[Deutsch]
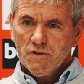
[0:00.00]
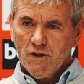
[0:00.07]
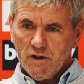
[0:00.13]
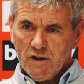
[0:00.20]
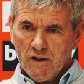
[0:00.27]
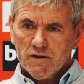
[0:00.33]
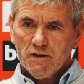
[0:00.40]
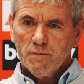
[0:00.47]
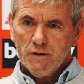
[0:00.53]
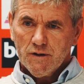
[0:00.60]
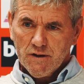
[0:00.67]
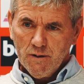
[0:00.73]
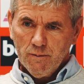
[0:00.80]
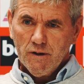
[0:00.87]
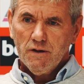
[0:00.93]
Gegen Hertha
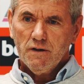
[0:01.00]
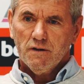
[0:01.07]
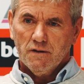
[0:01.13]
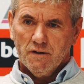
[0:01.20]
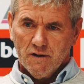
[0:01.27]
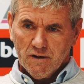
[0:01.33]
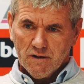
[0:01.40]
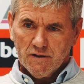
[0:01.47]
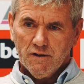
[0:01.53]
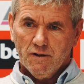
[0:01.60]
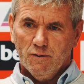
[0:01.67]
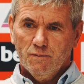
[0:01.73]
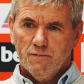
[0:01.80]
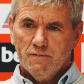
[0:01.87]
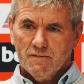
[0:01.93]
BSC Berlin, ja
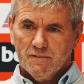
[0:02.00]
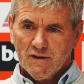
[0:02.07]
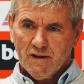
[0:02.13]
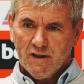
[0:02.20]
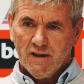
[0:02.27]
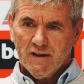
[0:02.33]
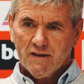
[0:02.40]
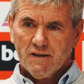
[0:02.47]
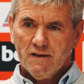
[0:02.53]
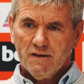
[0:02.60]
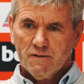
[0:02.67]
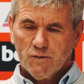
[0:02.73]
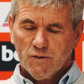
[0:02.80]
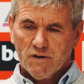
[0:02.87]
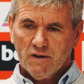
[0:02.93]
genau. Gegen Hertha.
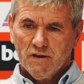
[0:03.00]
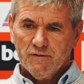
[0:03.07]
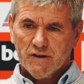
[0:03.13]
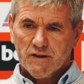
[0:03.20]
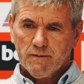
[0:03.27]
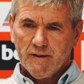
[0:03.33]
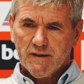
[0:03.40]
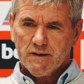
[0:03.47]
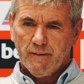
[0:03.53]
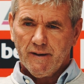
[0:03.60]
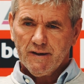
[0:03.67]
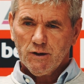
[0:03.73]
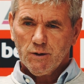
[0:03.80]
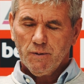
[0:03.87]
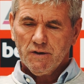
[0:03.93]
Da haben wir
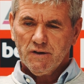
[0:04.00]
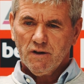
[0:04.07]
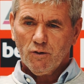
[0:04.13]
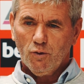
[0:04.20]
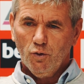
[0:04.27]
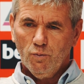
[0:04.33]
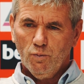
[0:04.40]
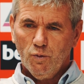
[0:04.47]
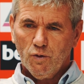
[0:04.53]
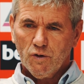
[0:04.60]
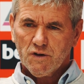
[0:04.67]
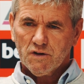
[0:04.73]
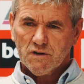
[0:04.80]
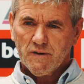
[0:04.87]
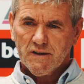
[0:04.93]
2-2 gespielt in der
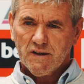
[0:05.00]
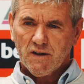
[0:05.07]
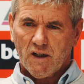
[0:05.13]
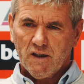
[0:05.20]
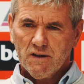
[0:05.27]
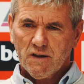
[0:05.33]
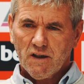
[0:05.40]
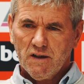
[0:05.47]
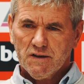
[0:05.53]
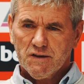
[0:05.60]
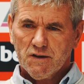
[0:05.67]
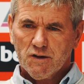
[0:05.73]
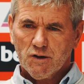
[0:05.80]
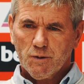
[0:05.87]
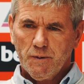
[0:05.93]
Gruppenburg. Das war der
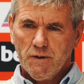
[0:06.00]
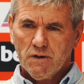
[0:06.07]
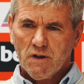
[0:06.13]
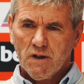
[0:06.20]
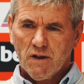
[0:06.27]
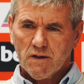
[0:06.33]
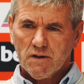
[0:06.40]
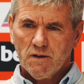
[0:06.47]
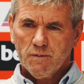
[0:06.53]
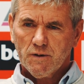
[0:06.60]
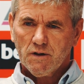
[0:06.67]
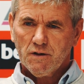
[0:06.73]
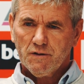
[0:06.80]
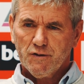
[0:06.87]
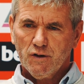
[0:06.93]
33. Spieltag. Da
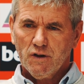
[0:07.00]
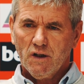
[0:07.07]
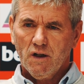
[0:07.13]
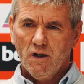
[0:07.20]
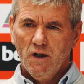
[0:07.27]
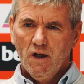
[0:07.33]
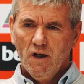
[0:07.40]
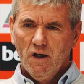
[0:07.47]
bin ich für